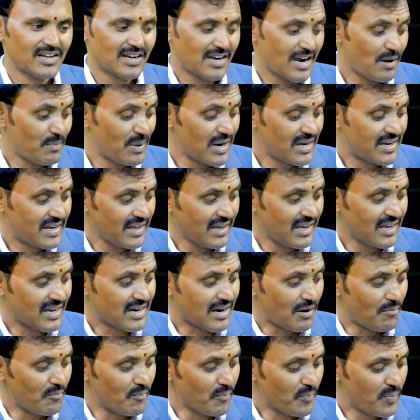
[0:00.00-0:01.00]
కాబట్టి
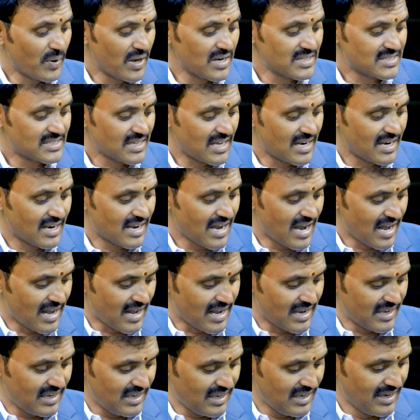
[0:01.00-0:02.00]
కంపల్సరీగా
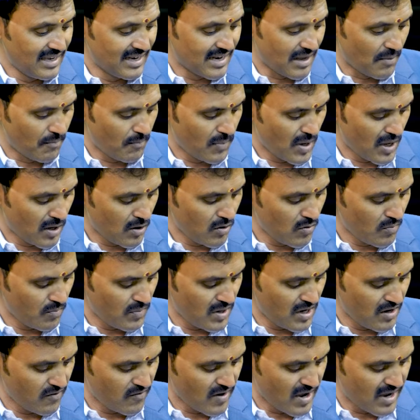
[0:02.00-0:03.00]
ఈ నంబర్లు
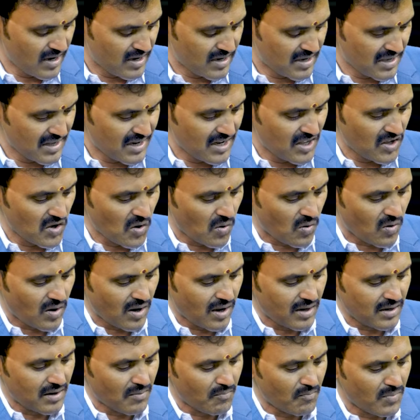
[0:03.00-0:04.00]
మీ వెహికల్ ఈ యొక్క
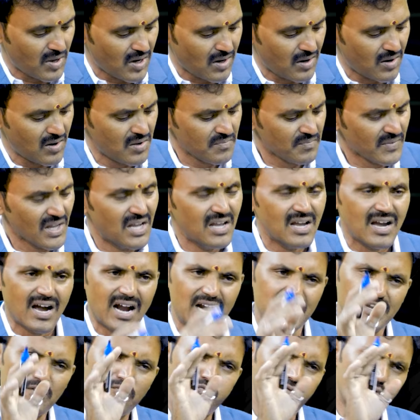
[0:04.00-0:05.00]
నంబర్లు
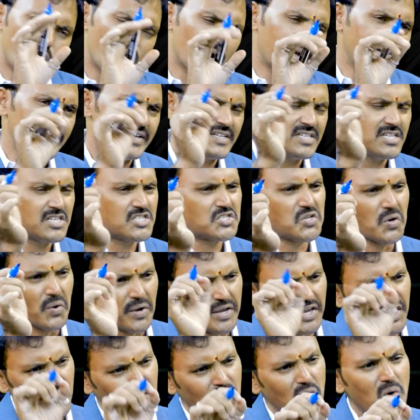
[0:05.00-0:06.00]
అంటే ఫోర్ డిజిట్స్ లో
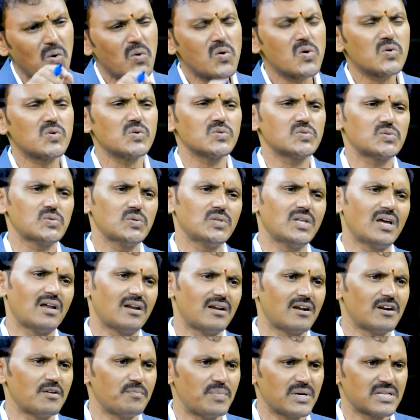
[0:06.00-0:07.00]
ఏదో ఒకటి వస్తుంది
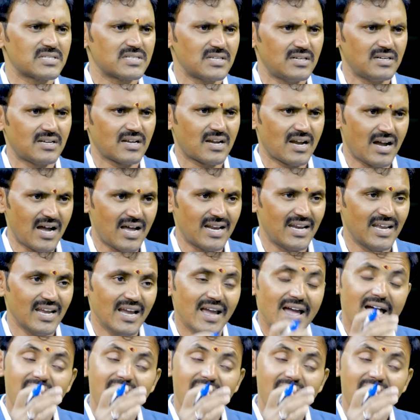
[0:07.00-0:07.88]
హండ్రెడ్ పర్సెంట్ కానీ